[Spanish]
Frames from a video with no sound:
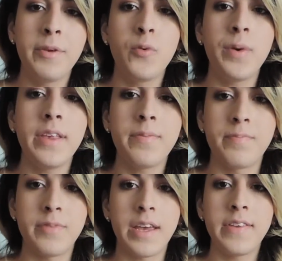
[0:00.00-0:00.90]
mis boobies
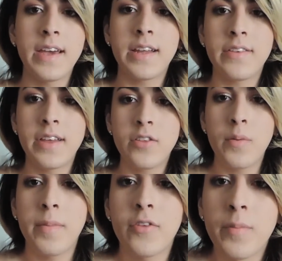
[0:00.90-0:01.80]
pues, ahí siguen
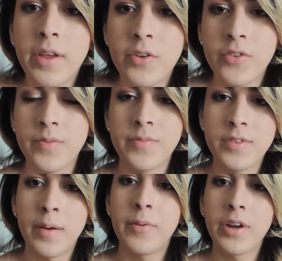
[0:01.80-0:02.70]
creciendo más o menos.
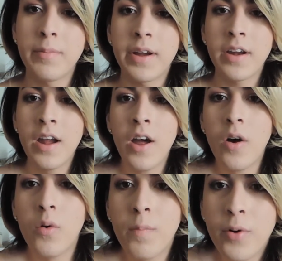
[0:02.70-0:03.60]
Acá podrán ver
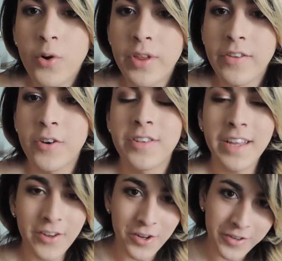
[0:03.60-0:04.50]
un poco de
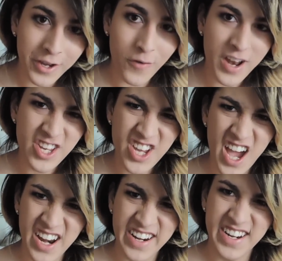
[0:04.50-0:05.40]
escote, no los quiero
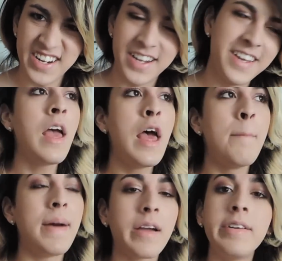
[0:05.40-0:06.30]
manchar.
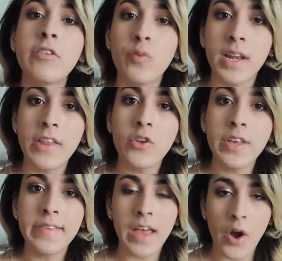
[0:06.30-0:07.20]
Me acaban de subir la
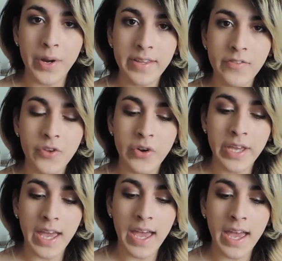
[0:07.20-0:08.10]
dosis. Ahorita
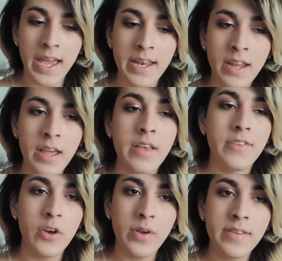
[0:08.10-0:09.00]
estoy en.
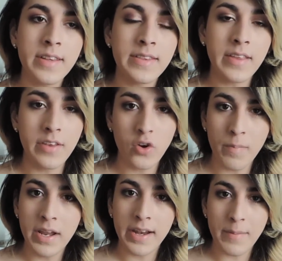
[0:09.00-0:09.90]
Sigo en 75
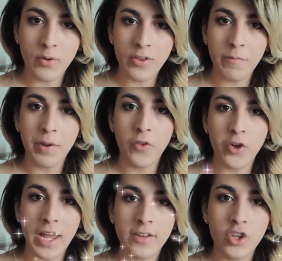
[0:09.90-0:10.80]
miligramos de
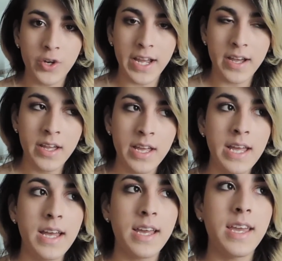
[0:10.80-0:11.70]
espironolactona.
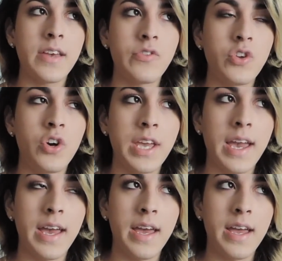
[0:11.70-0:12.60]
Y estoy
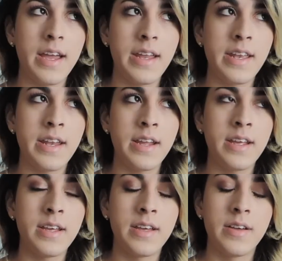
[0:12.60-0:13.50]
en.
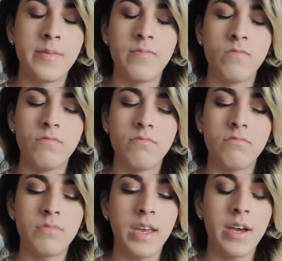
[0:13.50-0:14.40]

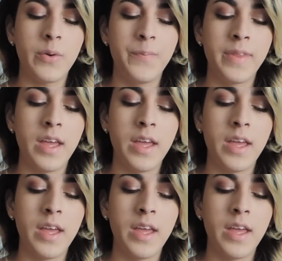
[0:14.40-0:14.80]
Miau.